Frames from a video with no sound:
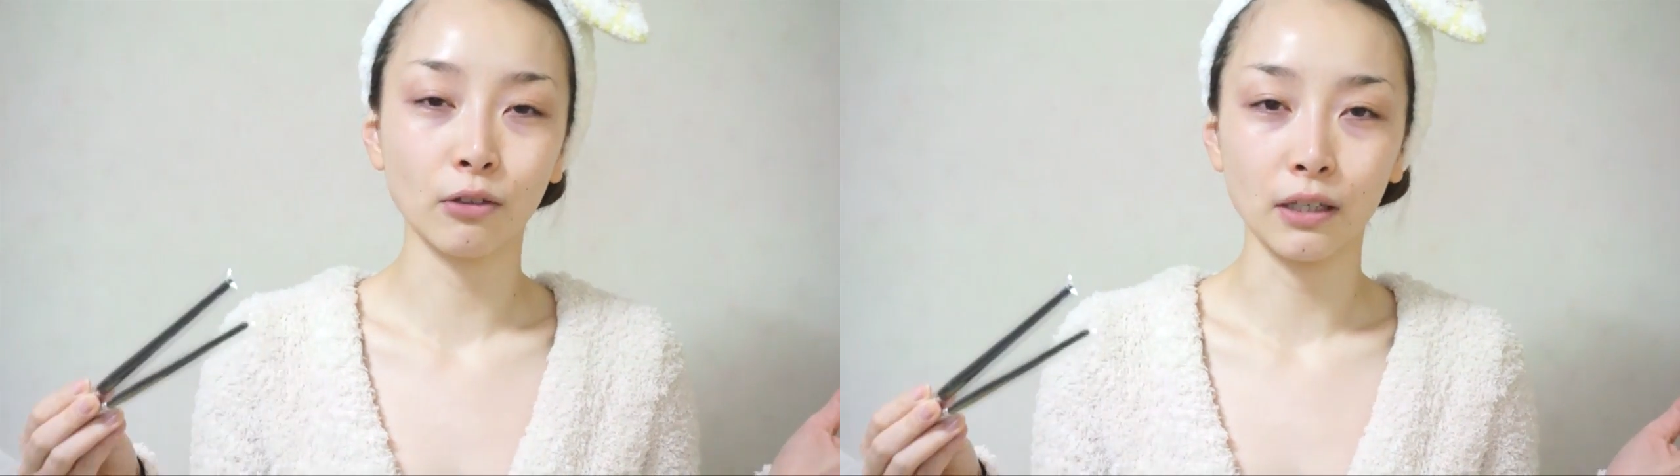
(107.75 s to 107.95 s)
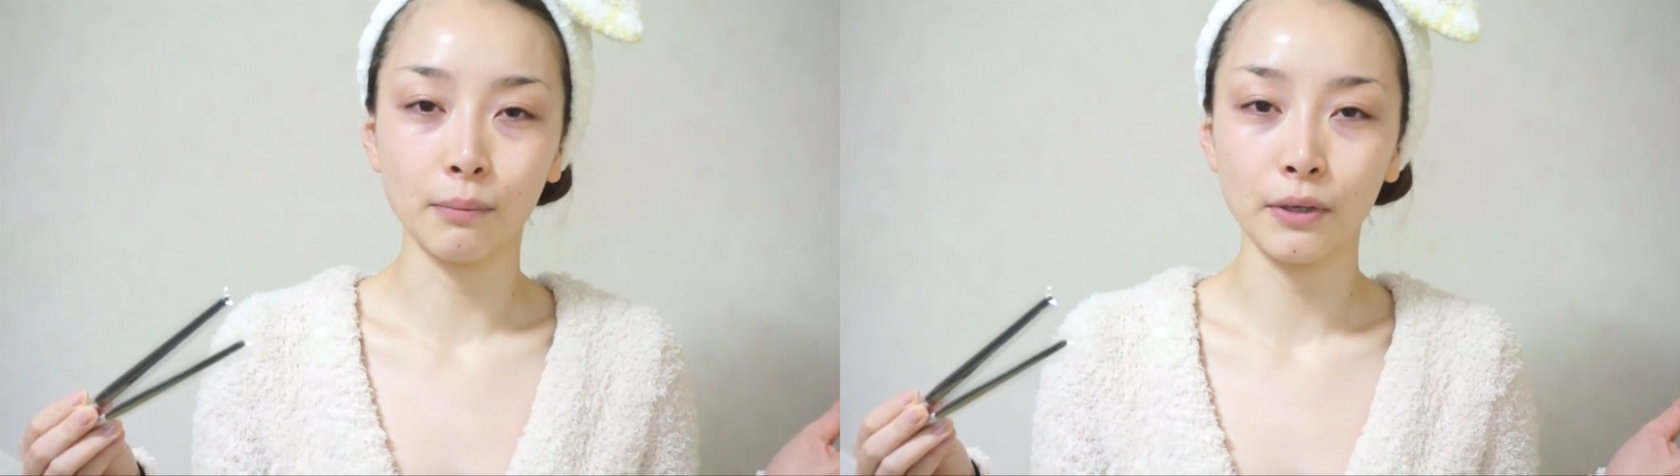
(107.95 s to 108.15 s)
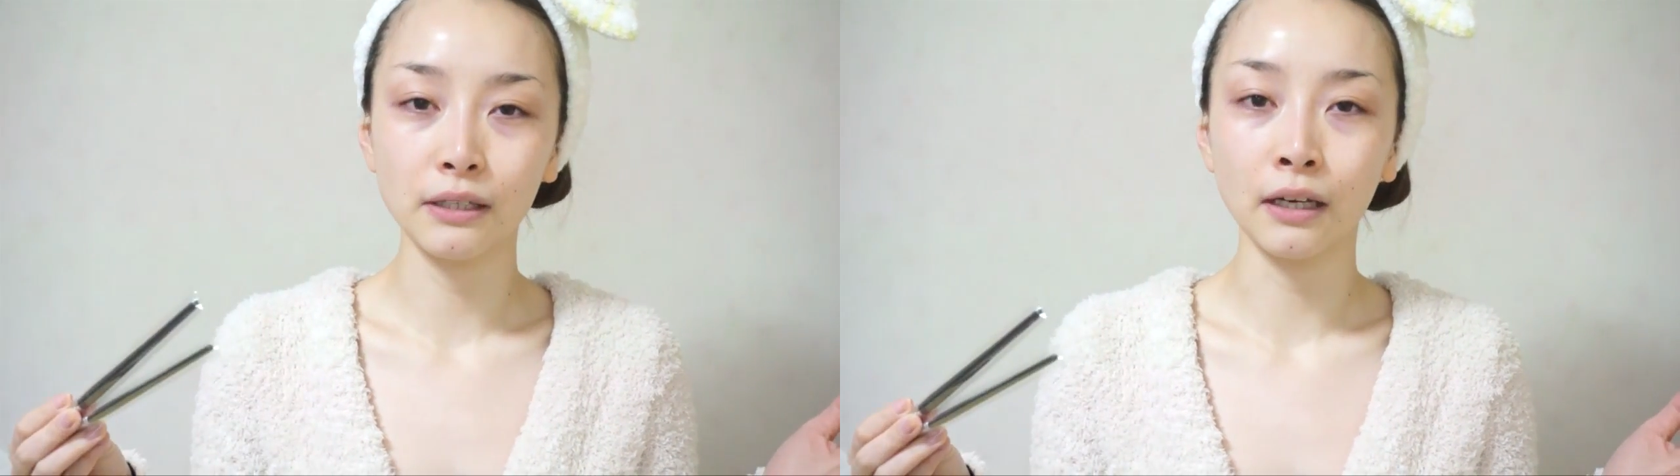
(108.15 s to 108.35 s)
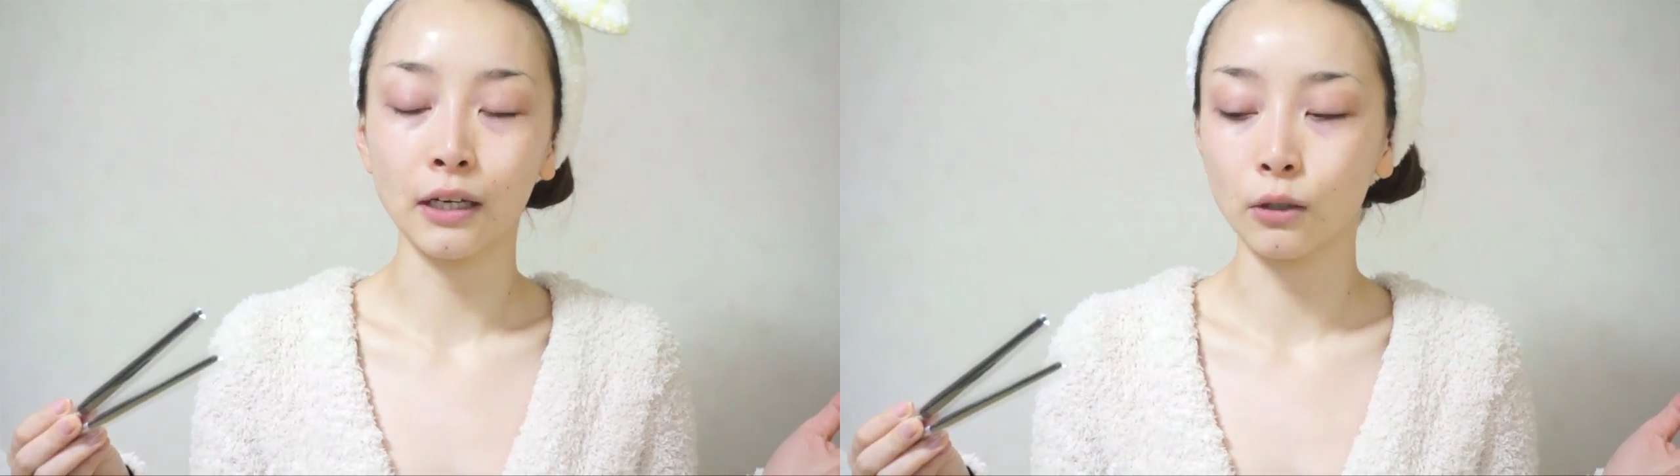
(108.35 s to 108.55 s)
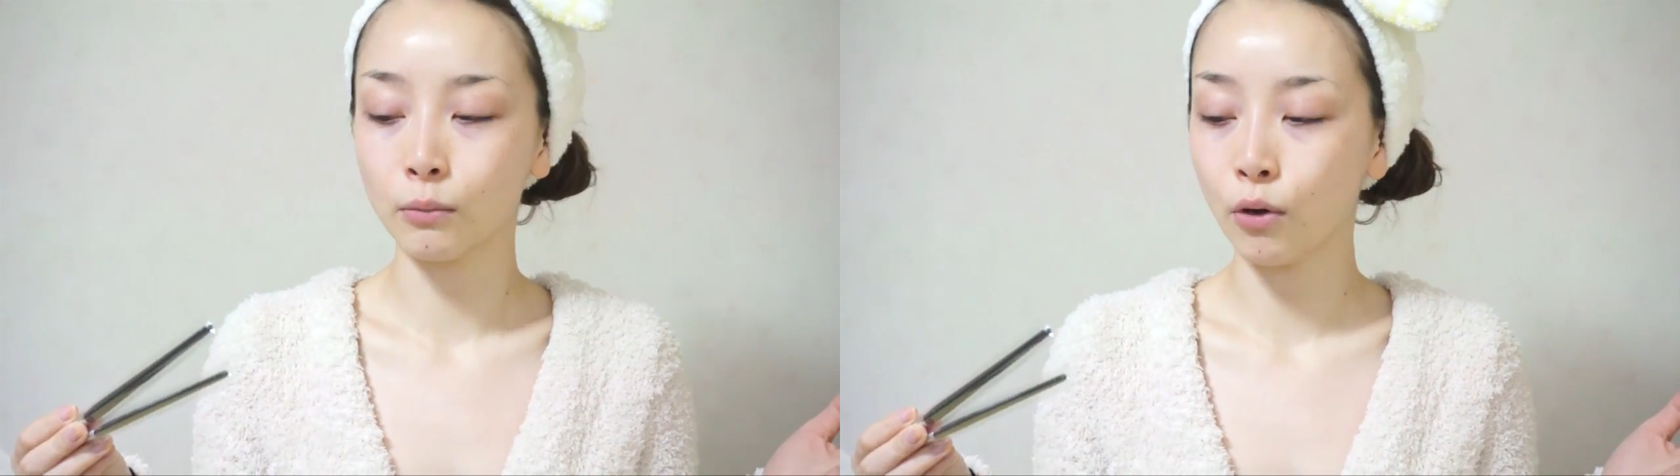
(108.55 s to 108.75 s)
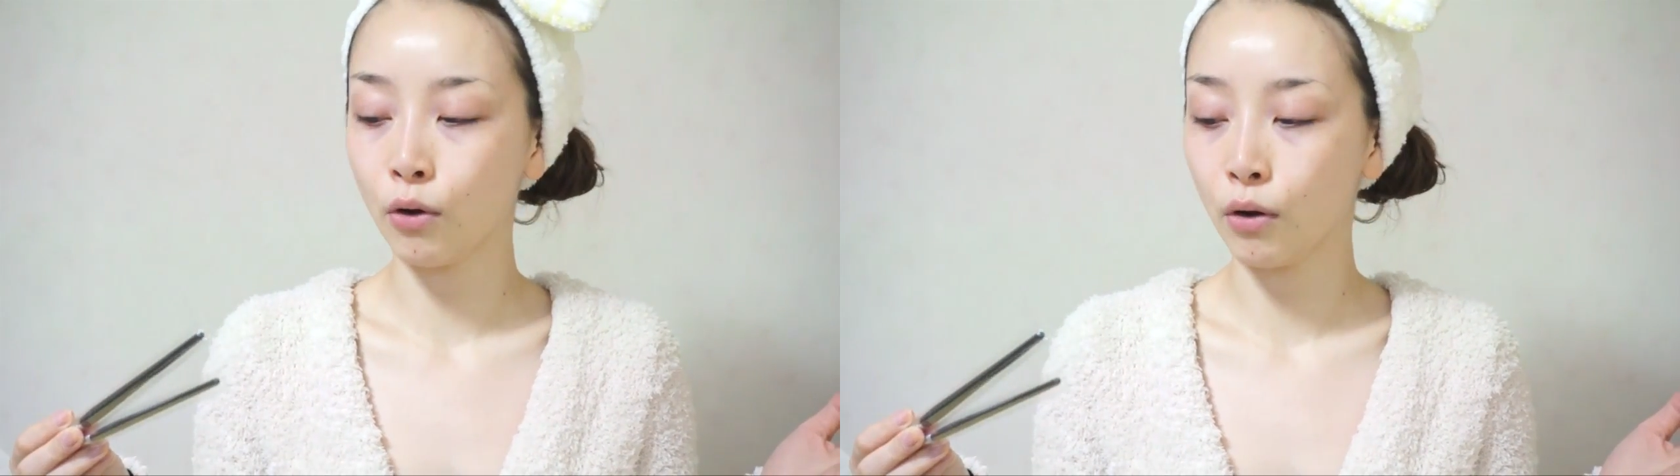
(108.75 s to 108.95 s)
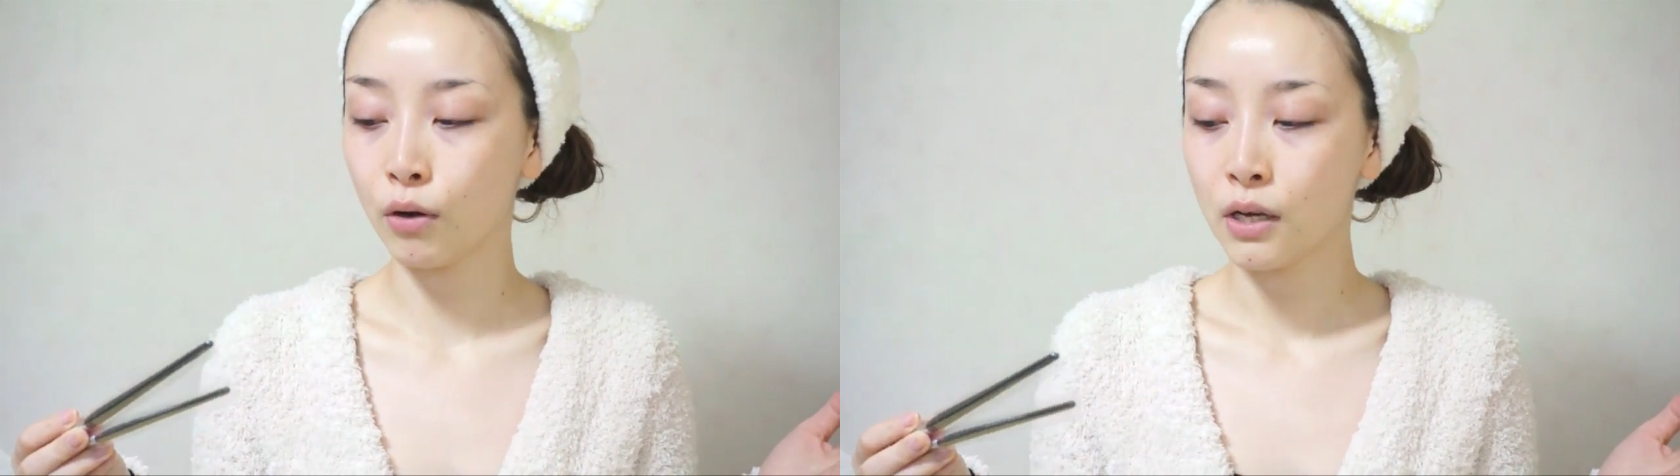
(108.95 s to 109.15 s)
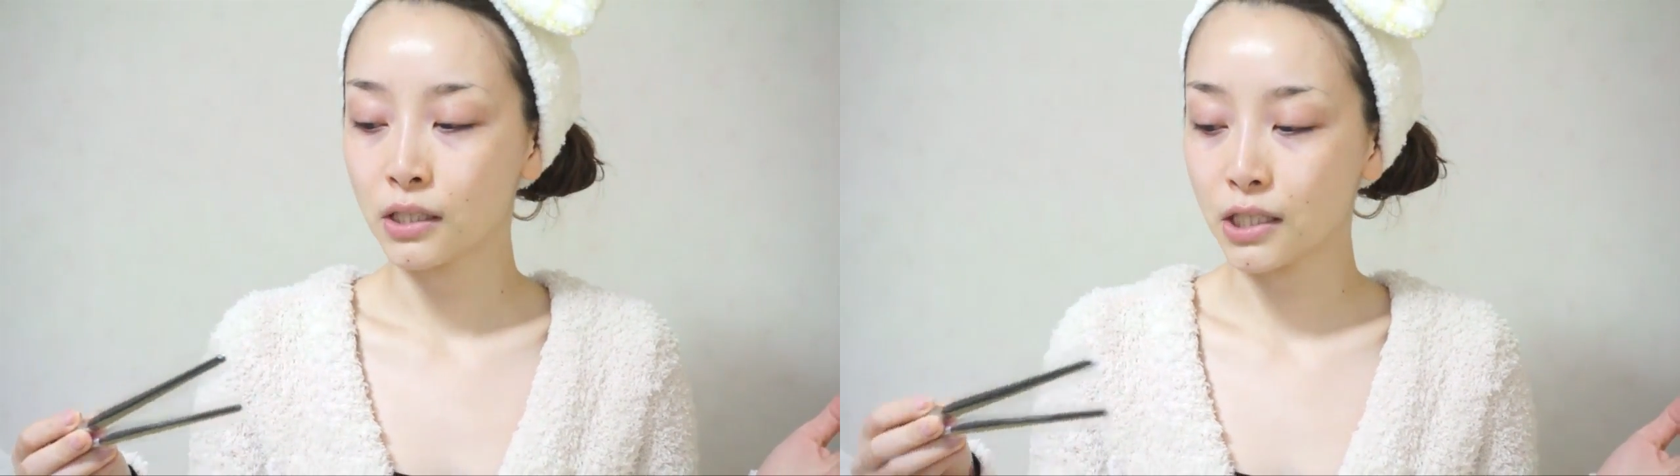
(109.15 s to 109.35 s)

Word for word: とかでもいいんだけども